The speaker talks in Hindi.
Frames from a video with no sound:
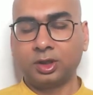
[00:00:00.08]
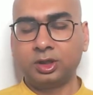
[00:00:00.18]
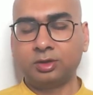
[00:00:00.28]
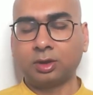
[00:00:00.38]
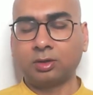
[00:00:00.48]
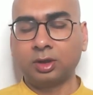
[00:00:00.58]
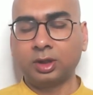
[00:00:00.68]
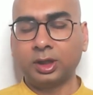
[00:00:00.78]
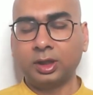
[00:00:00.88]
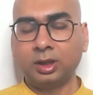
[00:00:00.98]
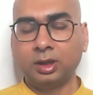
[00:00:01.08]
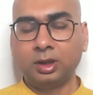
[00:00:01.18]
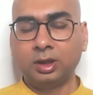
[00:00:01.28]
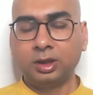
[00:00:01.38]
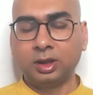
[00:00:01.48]
ईश्वर कौन है
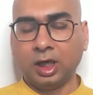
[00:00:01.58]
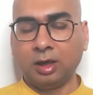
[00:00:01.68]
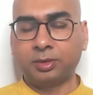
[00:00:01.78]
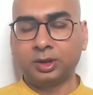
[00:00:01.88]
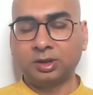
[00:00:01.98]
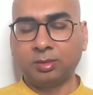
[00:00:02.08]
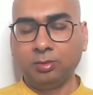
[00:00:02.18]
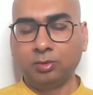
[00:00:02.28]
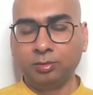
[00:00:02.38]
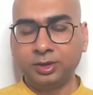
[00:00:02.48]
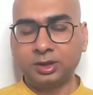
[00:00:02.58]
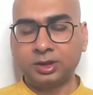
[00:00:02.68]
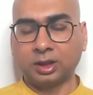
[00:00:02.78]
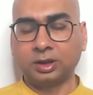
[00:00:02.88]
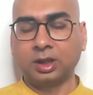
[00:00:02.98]
यहाँ पर जब हम ओम की
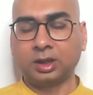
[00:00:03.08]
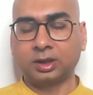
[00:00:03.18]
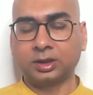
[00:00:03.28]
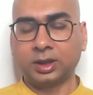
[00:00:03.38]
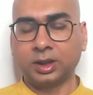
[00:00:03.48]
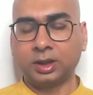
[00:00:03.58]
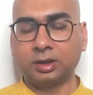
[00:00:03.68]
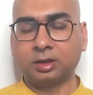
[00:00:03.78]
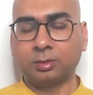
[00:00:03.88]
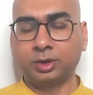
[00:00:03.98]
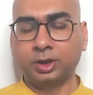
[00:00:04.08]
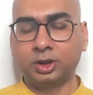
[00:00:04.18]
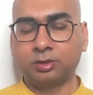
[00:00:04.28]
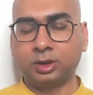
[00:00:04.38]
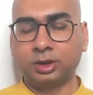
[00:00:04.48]
साधना करते हैं तब
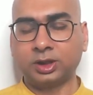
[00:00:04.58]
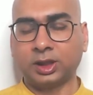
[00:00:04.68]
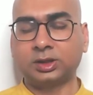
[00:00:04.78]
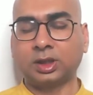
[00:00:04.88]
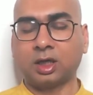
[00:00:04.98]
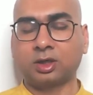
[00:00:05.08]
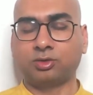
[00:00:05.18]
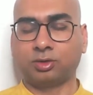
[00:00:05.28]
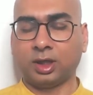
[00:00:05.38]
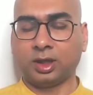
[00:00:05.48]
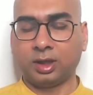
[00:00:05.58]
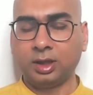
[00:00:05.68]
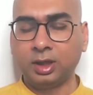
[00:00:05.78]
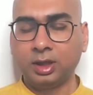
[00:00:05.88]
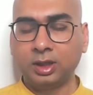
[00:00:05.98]
ईश्वर सहस्राक्ष होता है
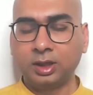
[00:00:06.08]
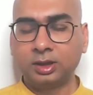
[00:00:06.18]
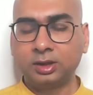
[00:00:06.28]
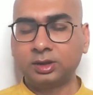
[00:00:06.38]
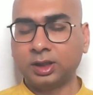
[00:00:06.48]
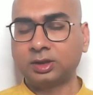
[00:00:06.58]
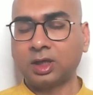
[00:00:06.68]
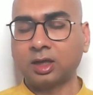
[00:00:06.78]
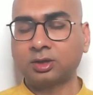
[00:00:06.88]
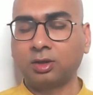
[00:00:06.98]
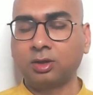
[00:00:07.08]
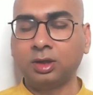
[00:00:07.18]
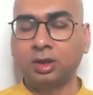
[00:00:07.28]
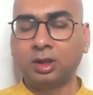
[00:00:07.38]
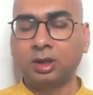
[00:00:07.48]
सहस्राक्ष
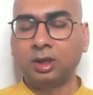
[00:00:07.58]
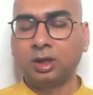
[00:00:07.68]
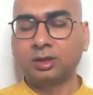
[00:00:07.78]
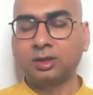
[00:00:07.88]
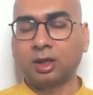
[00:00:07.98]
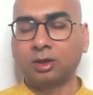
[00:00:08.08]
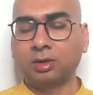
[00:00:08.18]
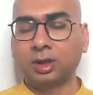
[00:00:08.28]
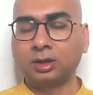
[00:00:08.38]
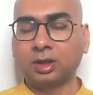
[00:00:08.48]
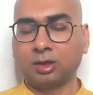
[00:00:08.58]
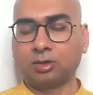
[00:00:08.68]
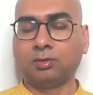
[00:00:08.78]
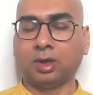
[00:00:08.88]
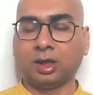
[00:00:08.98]
कौन हजारों अनंत
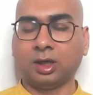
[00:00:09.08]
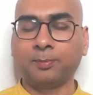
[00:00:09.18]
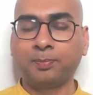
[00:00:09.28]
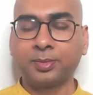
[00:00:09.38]
आंखों वाला